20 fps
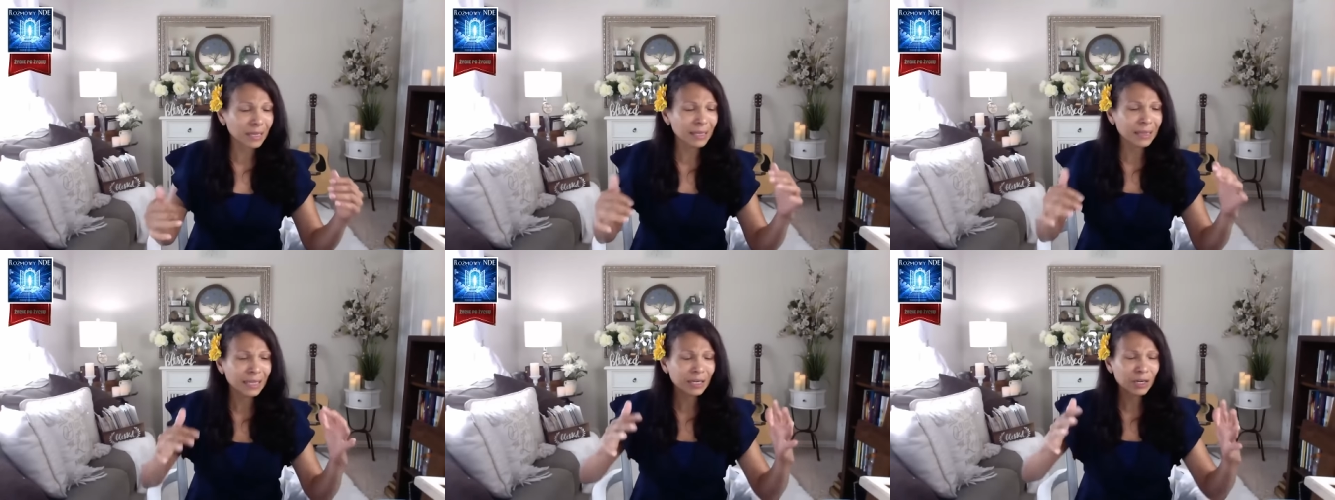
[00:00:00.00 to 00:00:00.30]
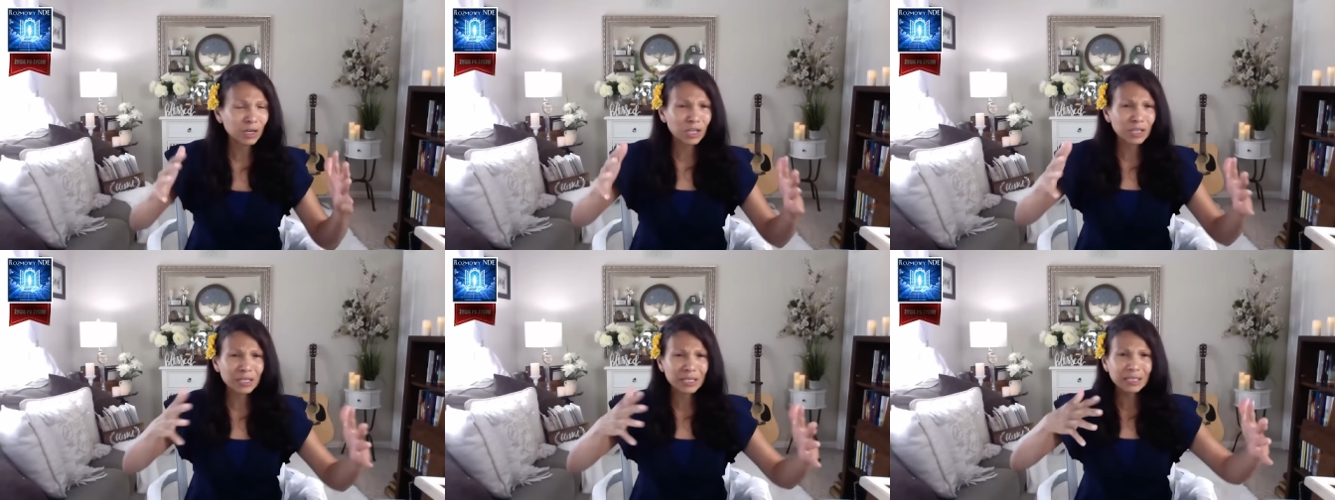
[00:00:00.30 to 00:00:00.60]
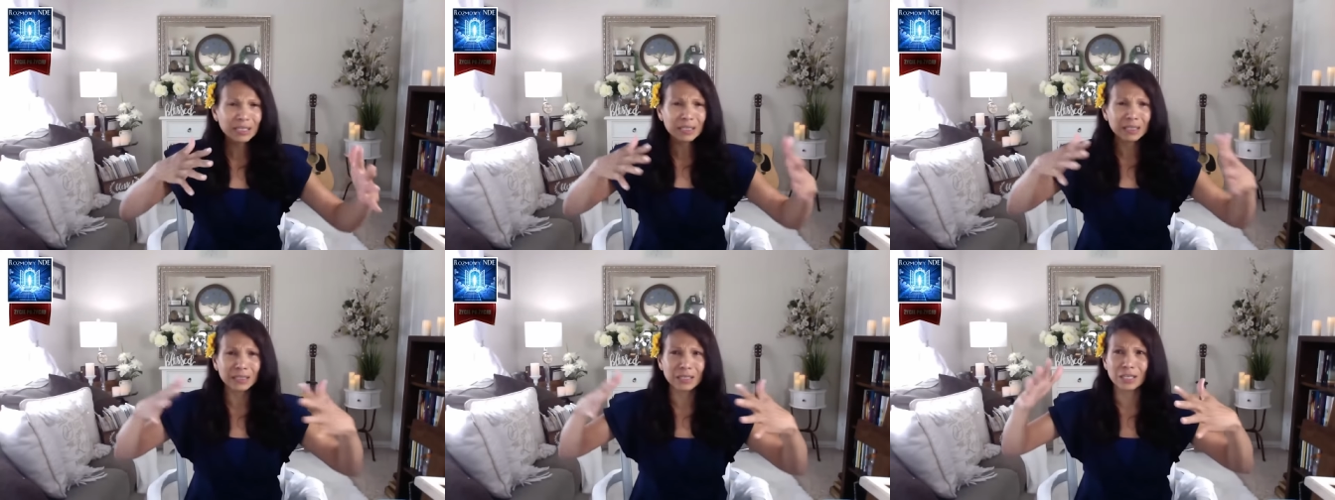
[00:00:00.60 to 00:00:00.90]
A potem
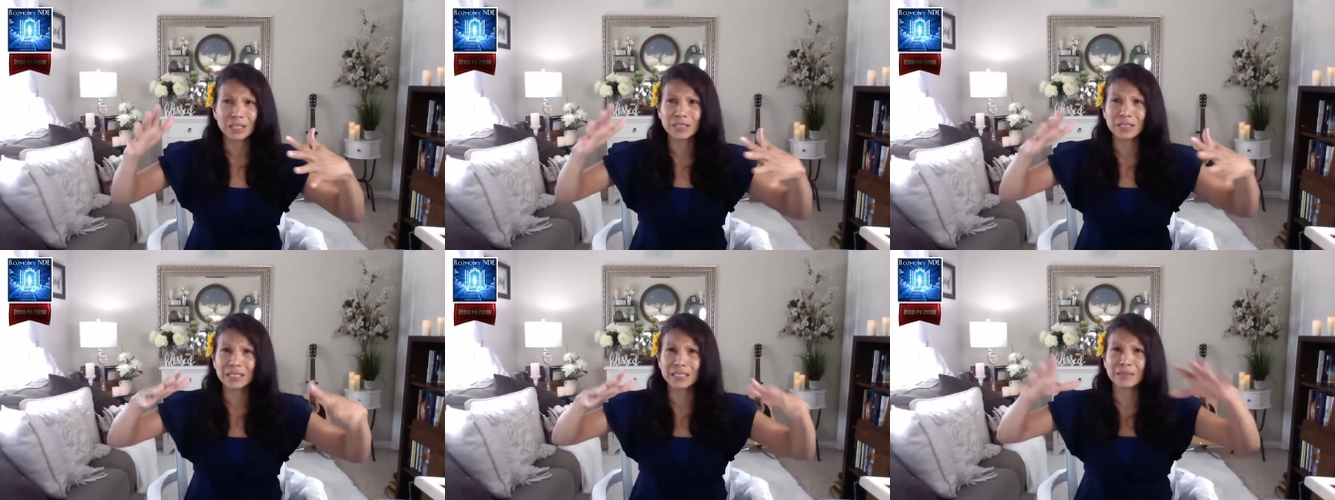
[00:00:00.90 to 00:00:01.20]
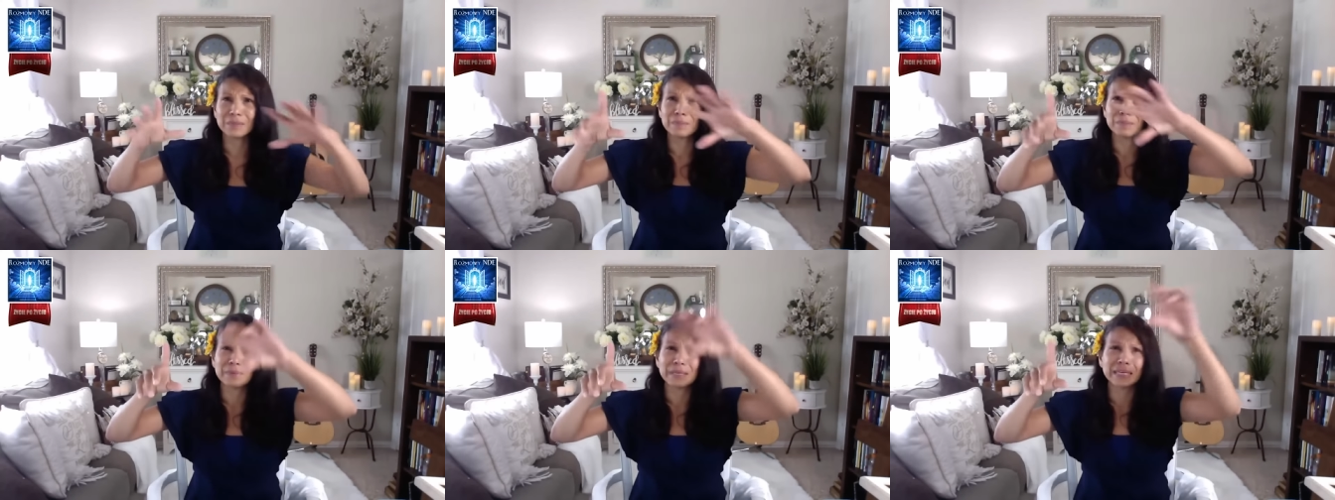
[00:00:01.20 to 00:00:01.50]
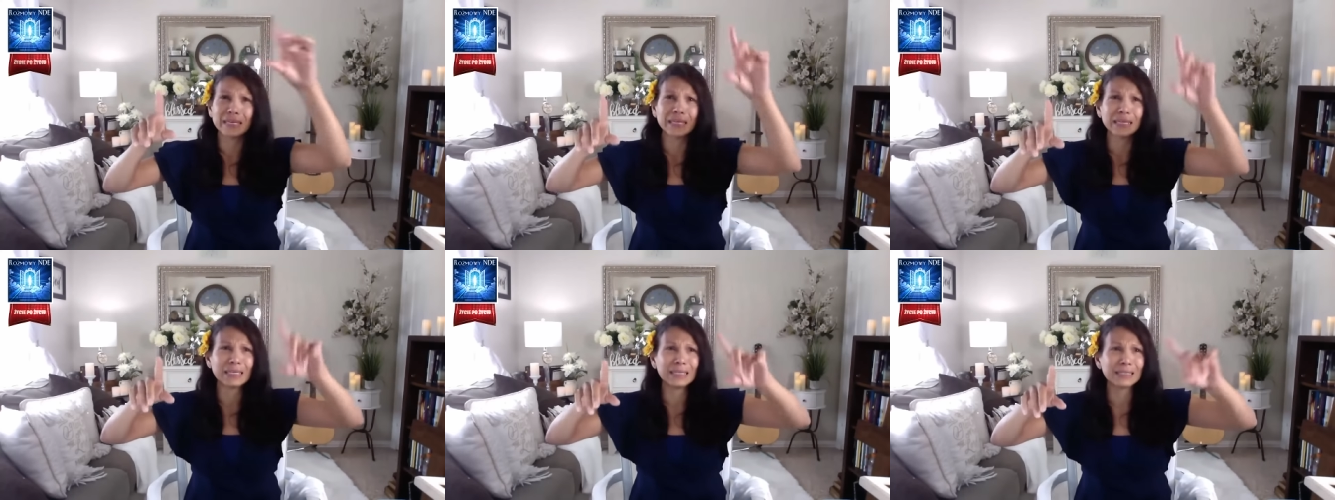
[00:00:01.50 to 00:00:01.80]
zobaczyłam te wszystkie
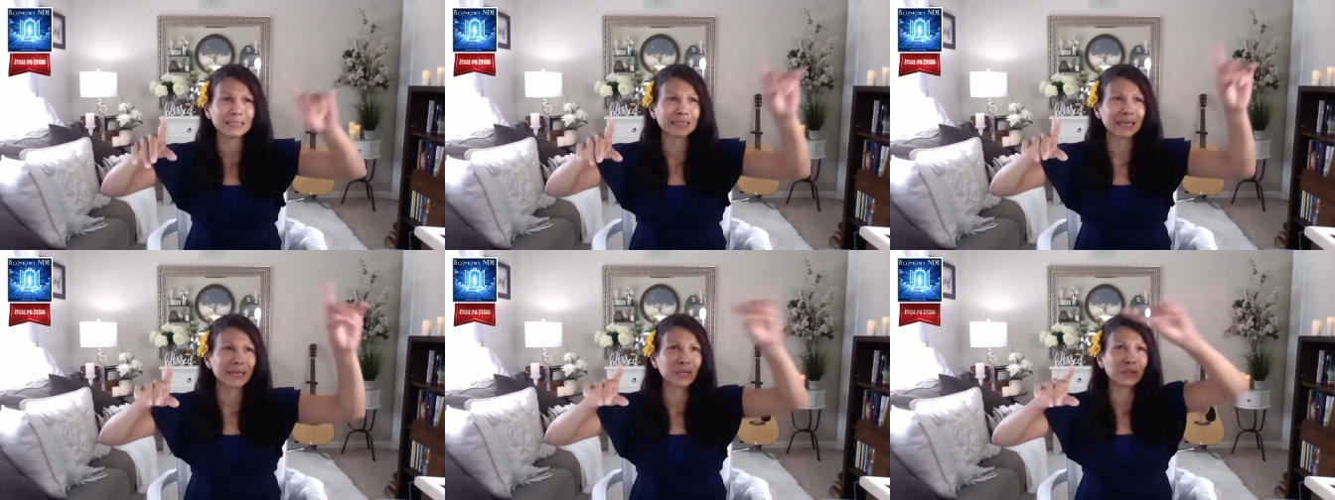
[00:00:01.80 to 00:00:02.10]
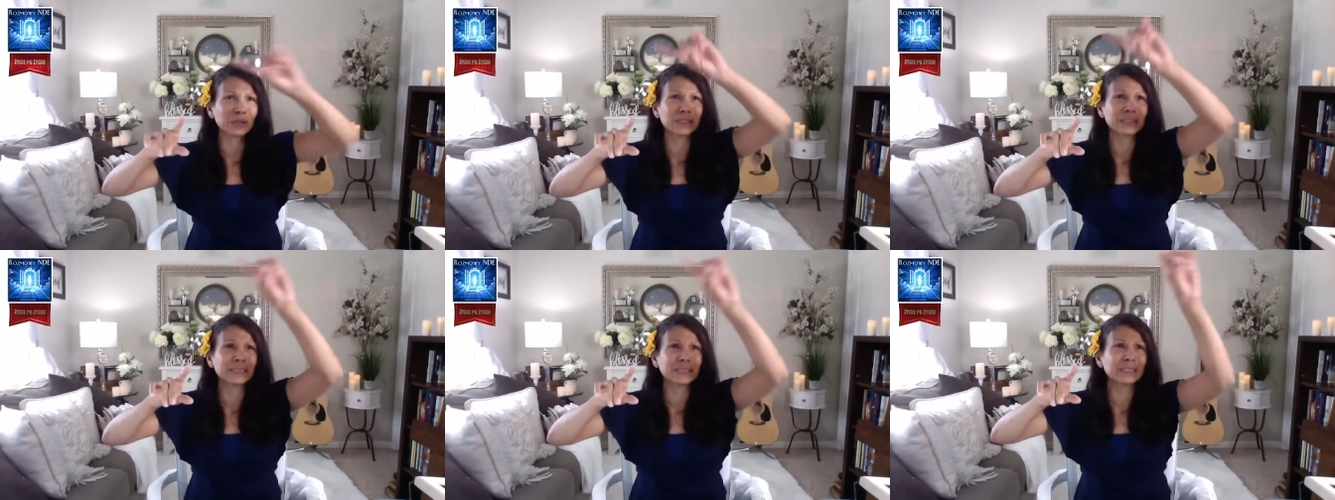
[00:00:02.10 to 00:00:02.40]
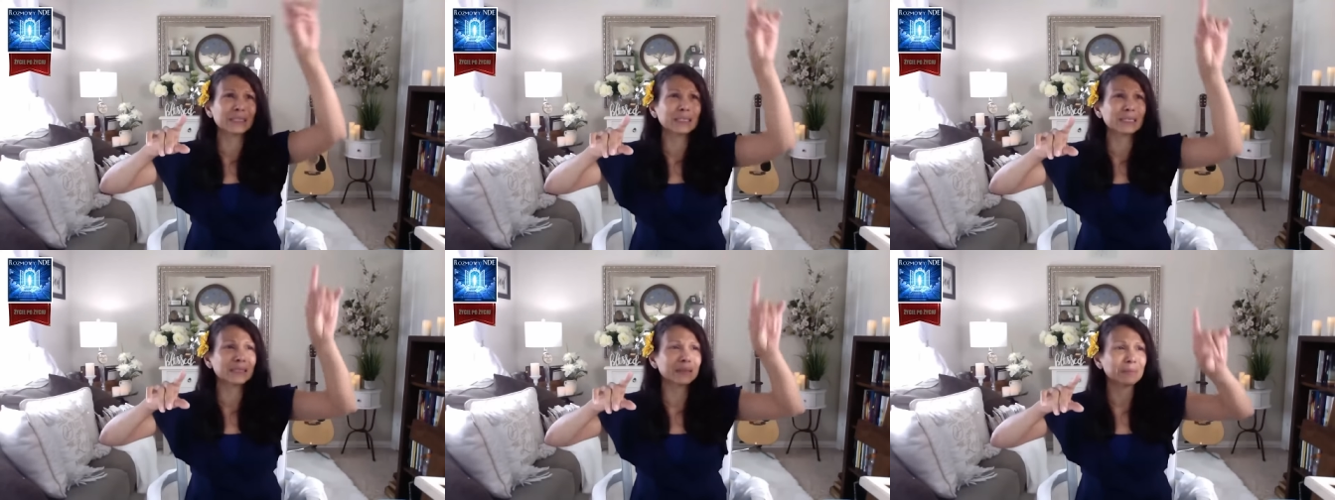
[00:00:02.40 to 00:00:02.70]
istoty,
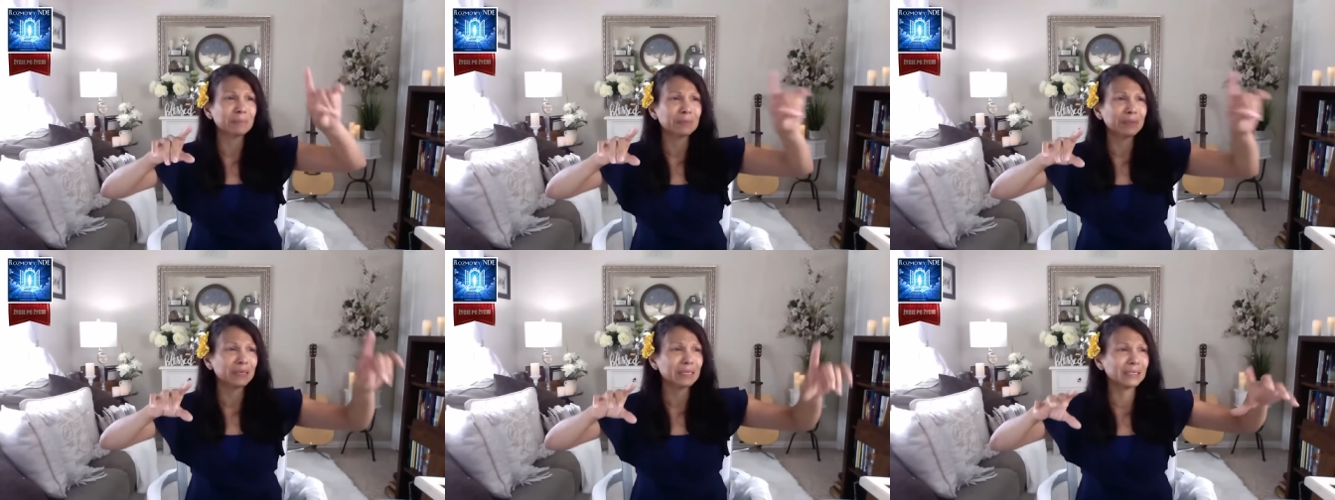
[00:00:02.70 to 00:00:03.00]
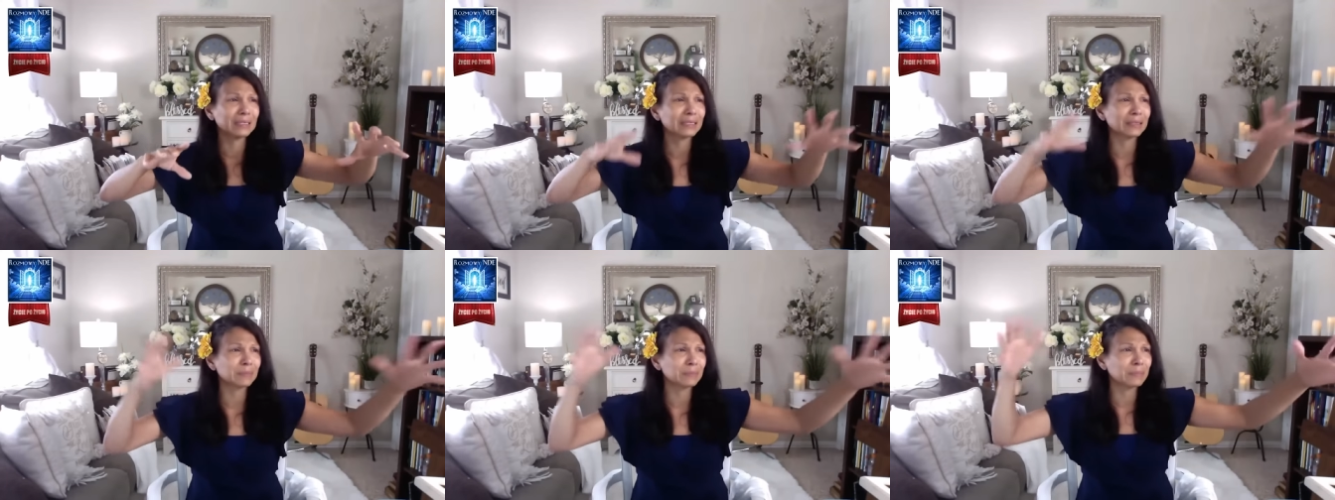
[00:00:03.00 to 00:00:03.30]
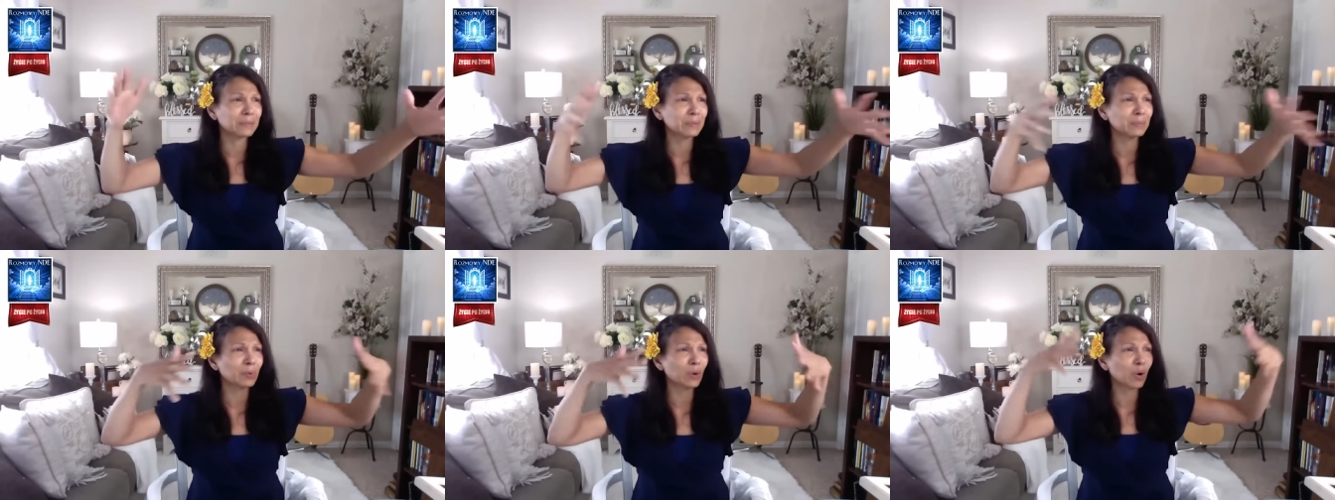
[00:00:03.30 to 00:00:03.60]
postacie ludzi,
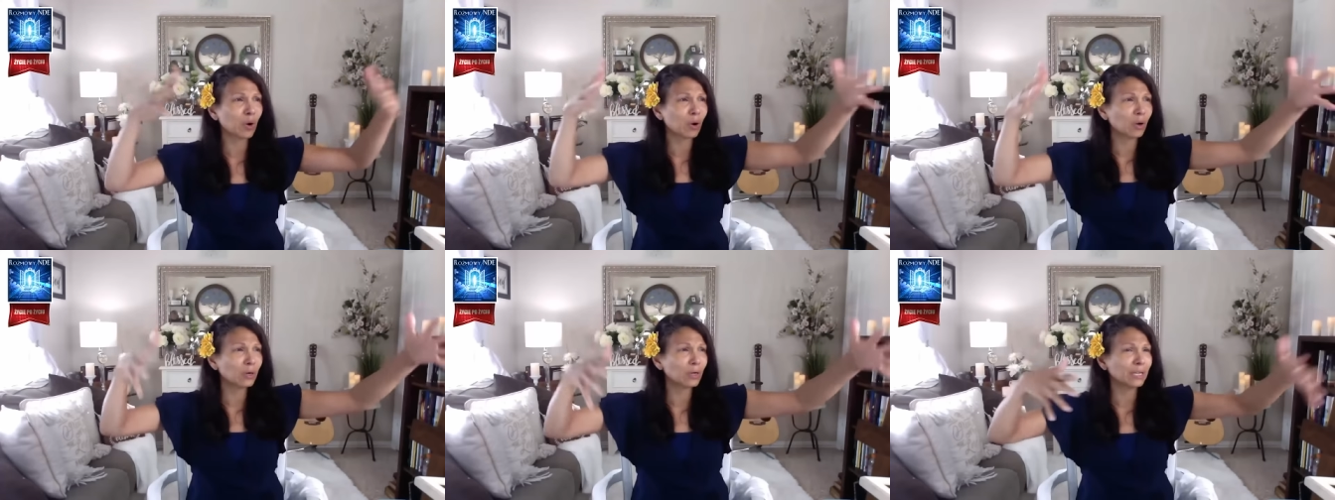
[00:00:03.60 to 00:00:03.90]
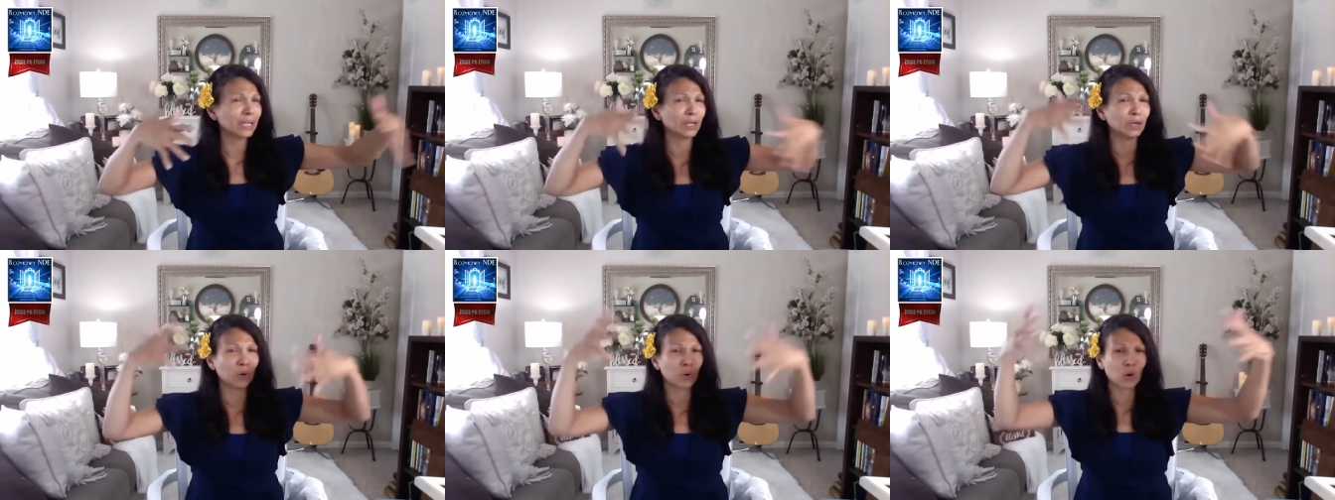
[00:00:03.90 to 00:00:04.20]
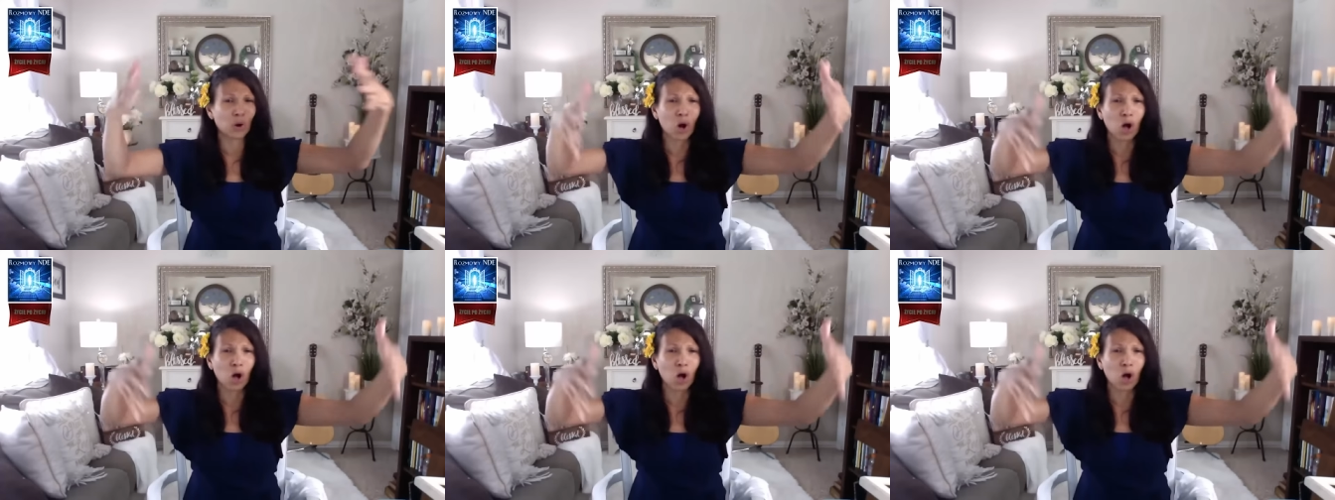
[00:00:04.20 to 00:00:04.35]
których znałam.